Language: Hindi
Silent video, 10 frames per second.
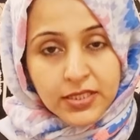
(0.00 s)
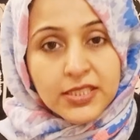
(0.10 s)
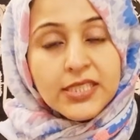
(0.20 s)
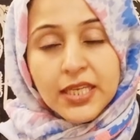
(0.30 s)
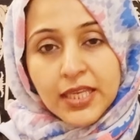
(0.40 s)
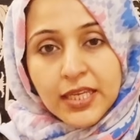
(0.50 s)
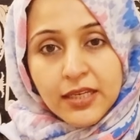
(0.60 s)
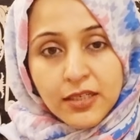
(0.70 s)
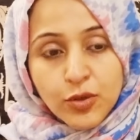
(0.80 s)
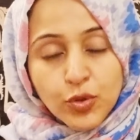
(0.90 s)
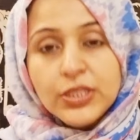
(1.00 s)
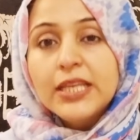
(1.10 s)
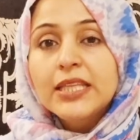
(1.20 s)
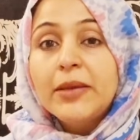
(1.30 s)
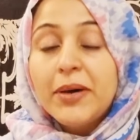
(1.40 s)
जैसा कि खुद
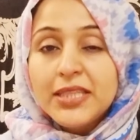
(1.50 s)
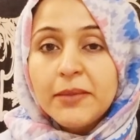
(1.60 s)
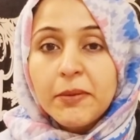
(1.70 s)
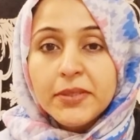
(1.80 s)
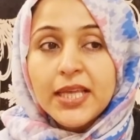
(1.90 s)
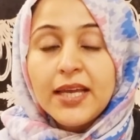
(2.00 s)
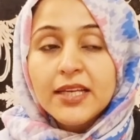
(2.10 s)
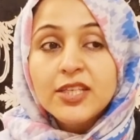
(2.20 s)
इनके दामाद ने भी बताया